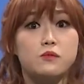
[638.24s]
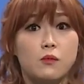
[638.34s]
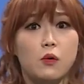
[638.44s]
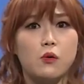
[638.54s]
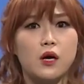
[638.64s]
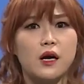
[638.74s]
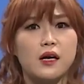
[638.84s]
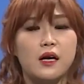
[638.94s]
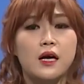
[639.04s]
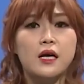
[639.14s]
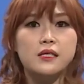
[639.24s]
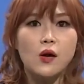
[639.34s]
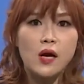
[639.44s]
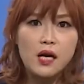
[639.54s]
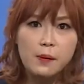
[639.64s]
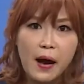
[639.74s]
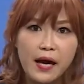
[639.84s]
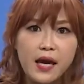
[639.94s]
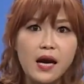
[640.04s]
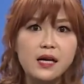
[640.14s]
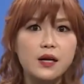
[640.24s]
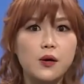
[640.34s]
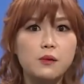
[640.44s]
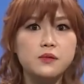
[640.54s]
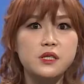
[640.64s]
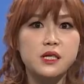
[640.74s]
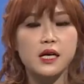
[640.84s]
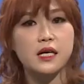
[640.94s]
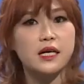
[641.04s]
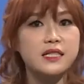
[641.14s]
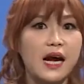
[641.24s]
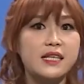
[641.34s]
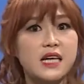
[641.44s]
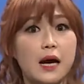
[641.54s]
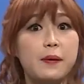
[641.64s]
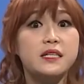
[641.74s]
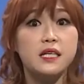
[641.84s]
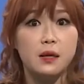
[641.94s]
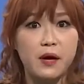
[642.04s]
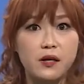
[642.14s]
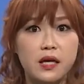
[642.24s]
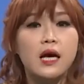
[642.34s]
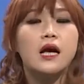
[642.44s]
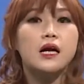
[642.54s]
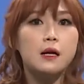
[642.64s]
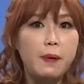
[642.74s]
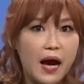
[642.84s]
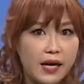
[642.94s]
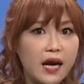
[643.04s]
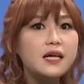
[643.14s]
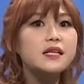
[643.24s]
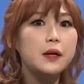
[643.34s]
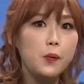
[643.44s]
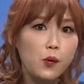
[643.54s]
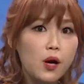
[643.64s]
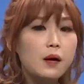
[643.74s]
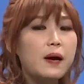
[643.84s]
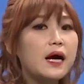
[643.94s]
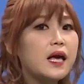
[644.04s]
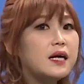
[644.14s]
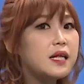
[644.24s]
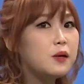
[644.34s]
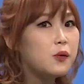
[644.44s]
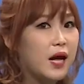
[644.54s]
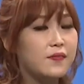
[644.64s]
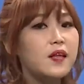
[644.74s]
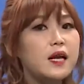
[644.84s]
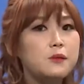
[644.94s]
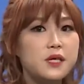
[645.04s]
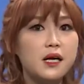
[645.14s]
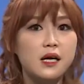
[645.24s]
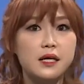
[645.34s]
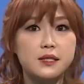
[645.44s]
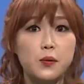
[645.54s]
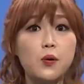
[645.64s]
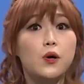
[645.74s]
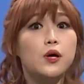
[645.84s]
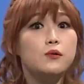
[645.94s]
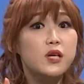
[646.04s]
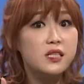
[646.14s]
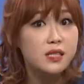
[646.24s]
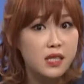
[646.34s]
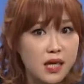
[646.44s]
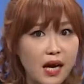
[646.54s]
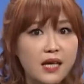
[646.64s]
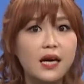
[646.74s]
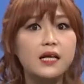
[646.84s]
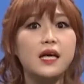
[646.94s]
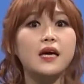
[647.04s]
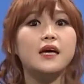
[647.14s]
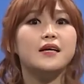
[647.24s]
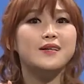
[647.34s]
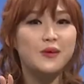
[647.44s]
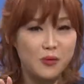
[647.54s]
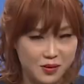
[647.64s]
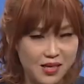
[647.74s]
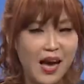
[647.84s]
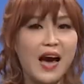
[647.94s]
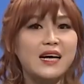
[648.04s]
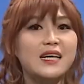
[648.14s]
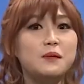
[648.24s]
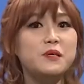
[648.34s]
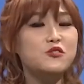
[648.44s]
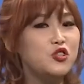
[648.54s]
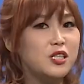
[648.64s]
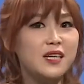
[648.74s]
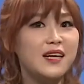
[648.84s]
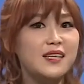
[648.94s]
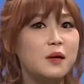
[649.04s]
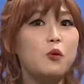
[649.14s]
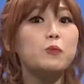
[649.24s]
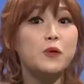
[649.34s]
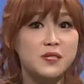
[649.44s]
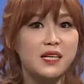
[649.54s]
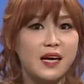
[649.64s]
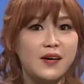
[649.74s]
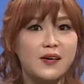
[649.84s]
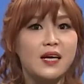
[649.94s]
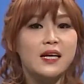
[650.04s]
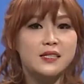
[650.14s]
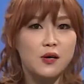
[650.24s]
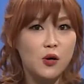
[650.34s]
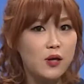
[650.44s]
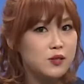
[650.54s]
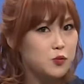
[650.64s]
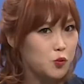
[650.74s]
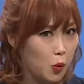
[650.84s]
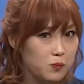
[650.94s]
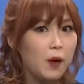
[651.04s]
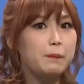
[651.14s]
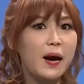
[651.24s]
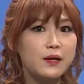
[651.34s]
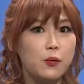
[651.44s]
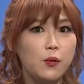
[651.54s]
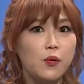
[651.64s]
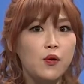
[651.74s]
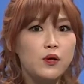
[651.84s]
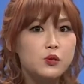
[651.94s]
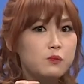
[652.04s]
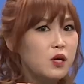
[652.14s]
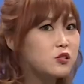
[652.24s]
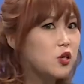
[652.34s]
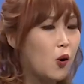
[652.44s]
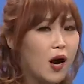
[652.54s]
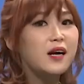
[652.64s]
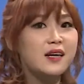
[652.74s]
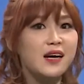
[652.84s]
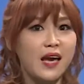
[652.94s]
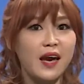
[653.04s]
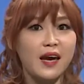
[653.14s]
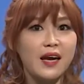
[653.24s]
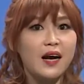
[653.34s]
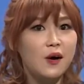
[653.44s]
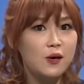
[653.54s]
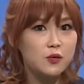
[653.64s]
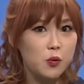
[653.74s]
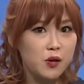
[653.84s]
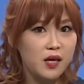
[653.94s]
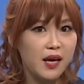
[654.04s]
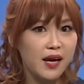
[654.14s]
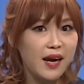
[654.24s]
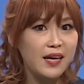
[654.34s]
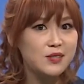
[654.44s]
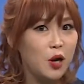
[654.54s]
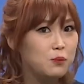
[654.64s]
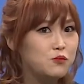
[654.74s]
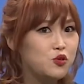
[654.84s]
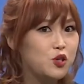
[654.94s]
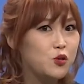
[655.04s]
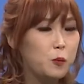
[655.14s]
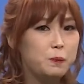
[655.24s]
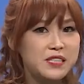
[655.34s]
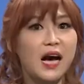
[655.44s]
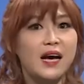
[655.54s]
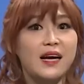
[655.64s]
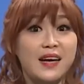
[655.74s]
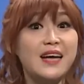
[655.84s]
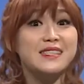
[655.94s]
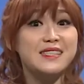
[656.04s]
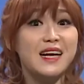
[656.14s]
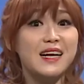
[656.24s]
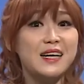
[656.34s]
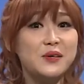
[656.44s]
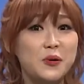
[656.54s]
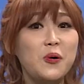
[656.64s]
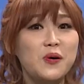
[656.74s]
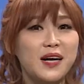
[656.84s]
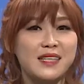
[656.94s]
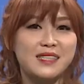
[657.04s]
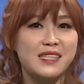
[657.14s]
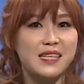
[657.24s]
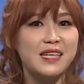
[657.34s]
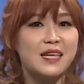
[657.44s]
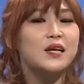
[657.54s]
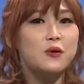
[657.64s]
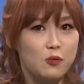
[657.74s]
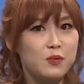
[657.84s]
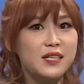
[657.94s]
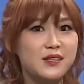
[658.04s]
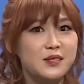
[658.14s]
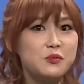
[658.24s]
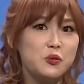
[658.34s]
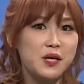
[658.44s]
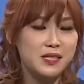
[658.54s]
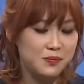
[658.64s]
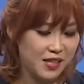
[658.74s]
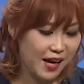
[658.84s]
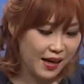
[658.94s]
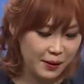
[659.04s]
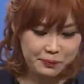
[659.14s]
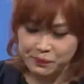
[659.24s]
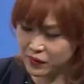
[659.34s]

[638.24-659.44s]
오케이. 그래서 그 방향을 여러분들 제가 이렇게 잘 잡아드리면 그 방향대로, 방향대로 간다라고 생각하시고 우린 시간 안에 4급을 취득하는 게 목표잖아요. 그래서 좀 더 빠르고 좀 더 정확하게 어, 독해의 점수를 높이자라는 생각으로 같이 공부하셨으면 좋겠습니다.